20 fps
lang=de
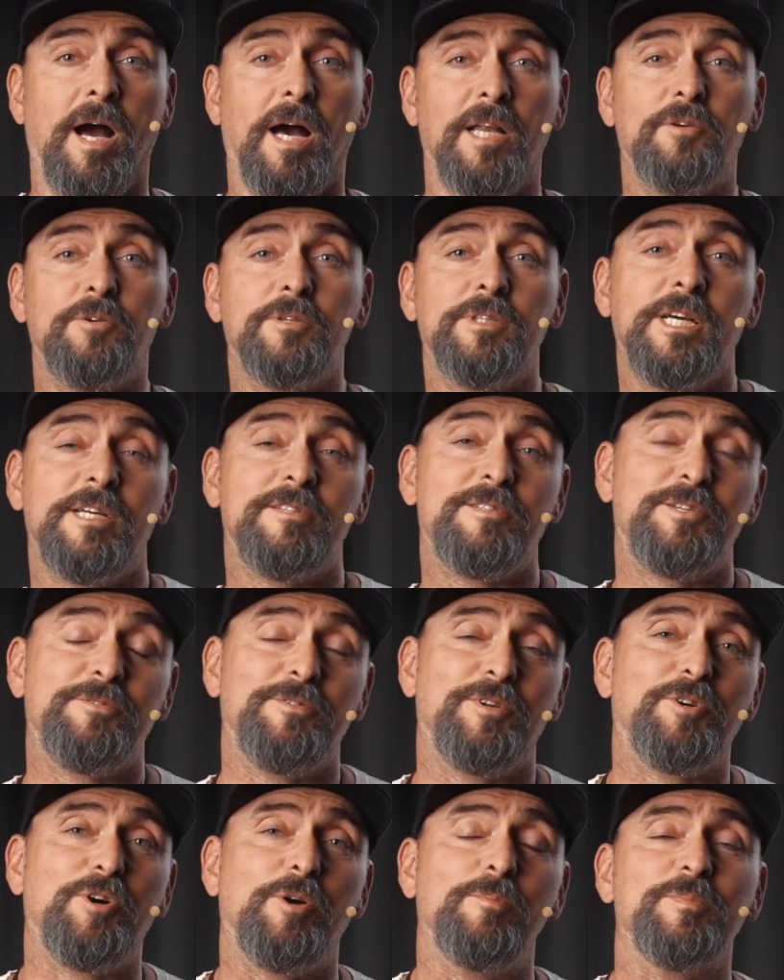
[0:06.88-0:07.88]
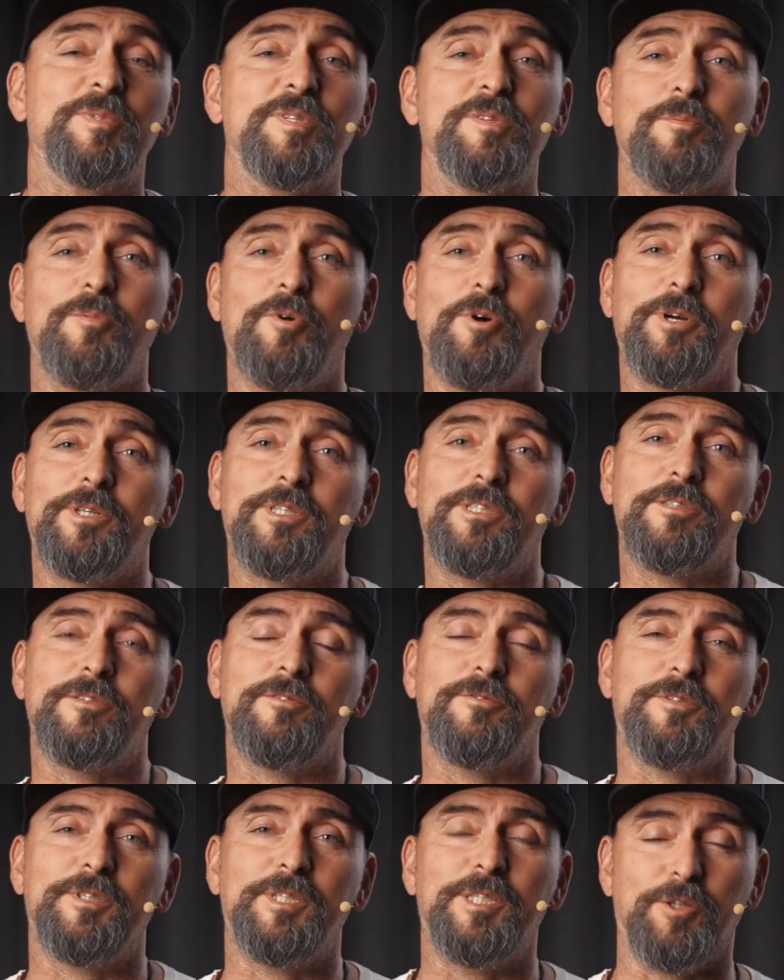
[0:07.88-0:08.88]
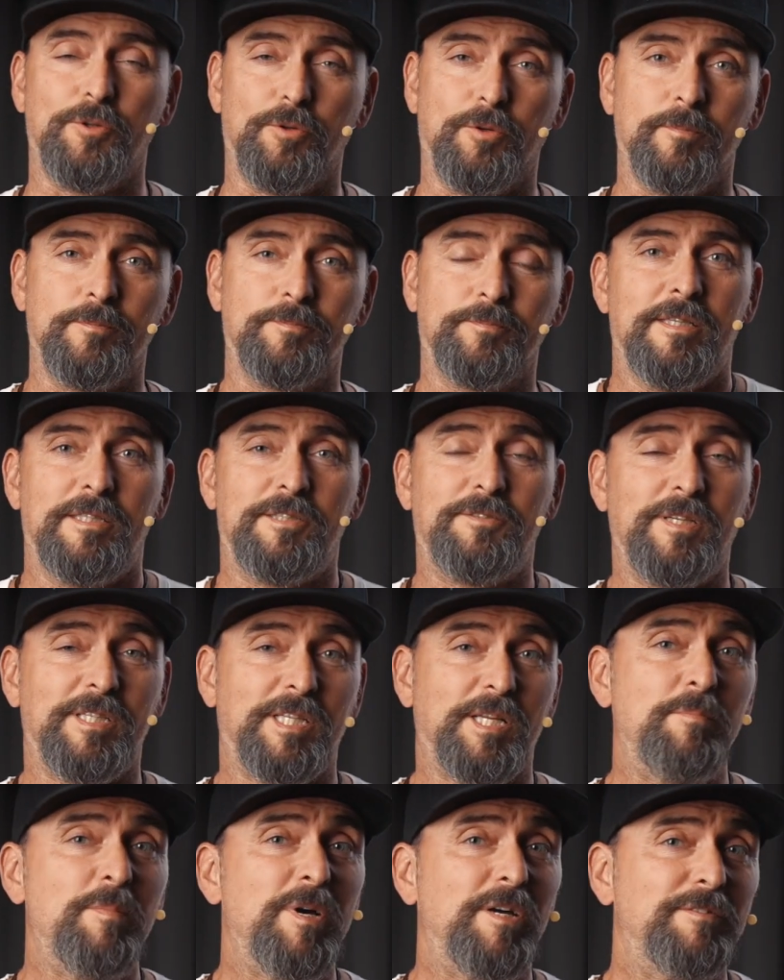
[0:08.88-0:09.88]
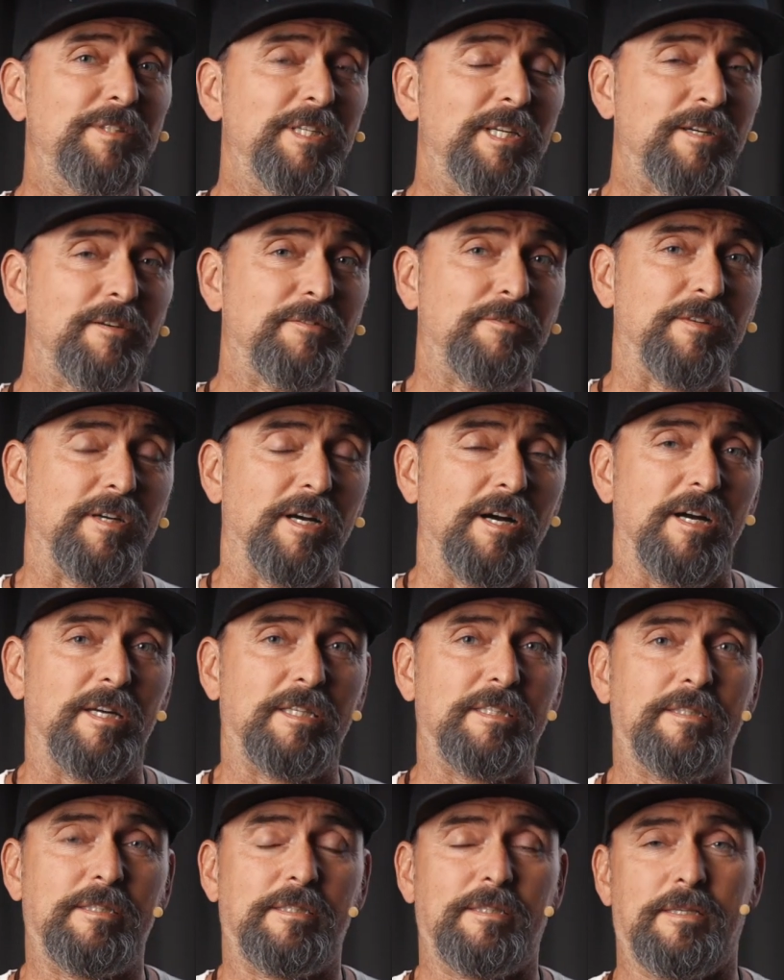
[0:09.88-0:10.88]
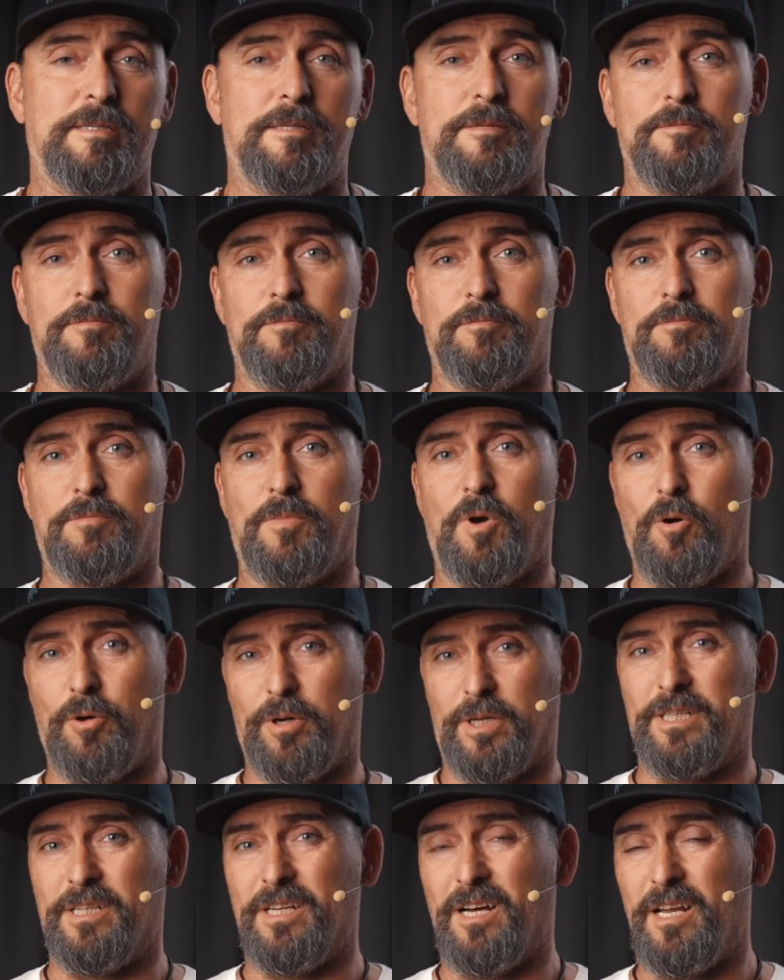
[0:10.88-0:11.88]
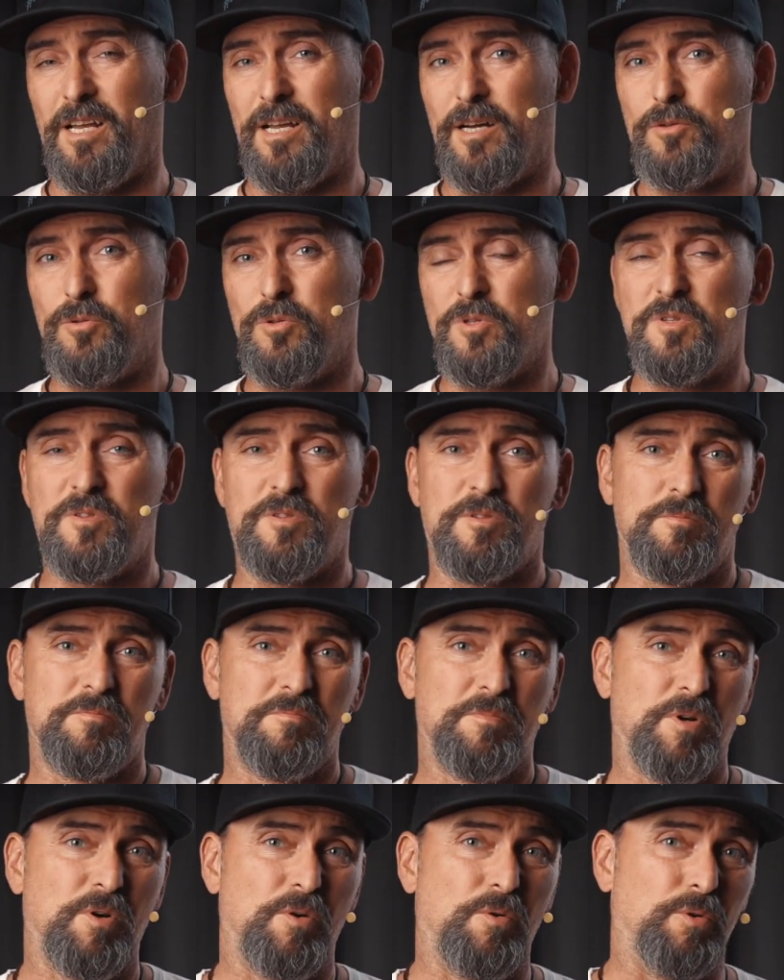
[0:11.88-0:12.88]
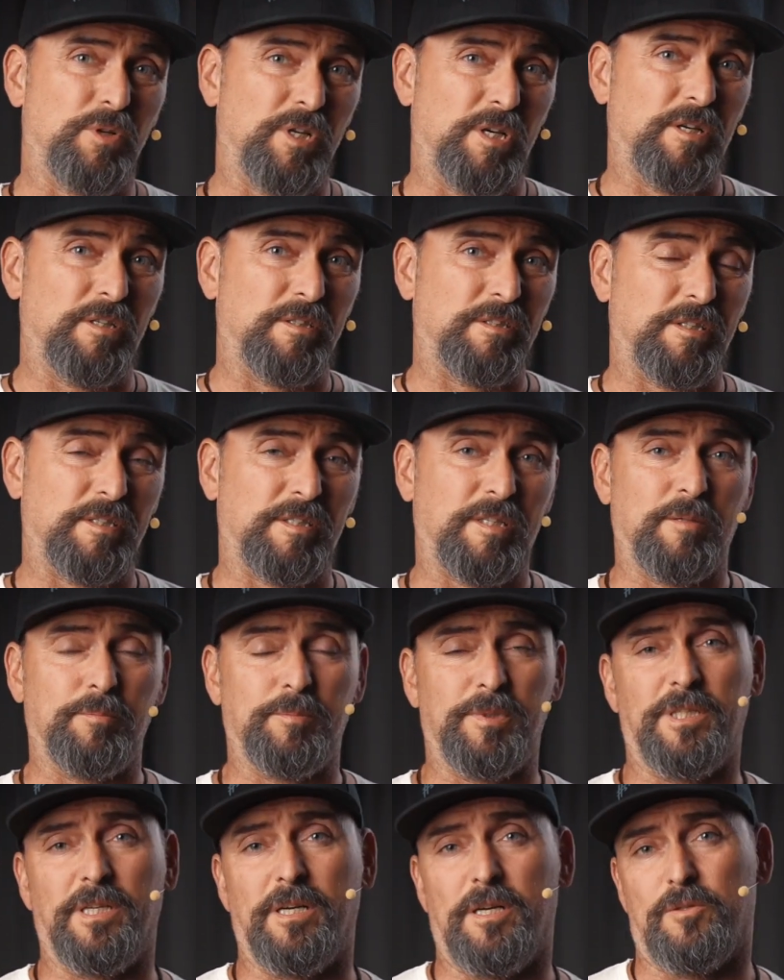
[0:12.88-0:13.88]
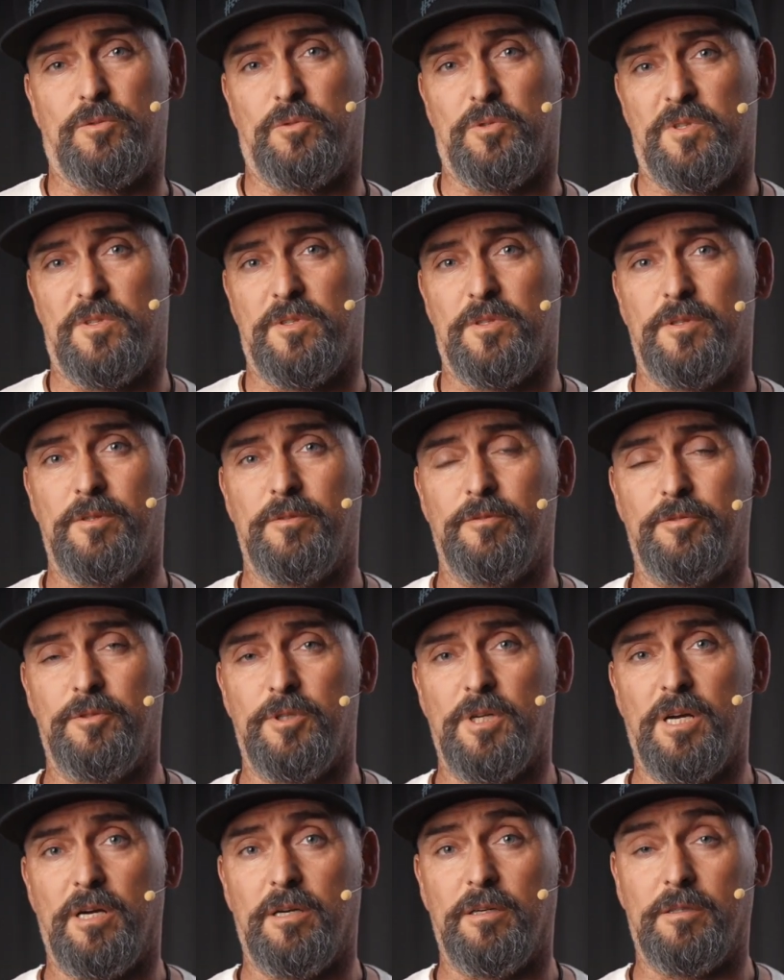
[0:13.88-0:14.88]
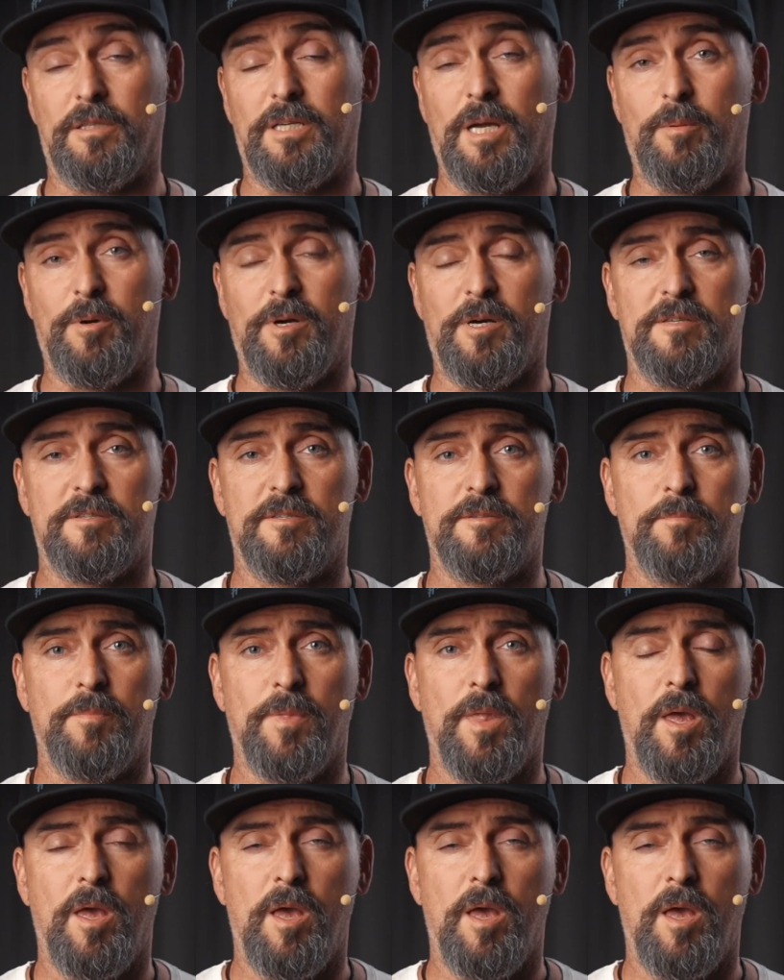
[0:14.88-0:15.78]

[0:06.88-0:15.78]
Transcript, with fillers: Hallo und herzlich willkommen zum heutigen Video. Ich werde immer wieder gefragt, Originalakkus oder Drittanbieterakkus für Kameras.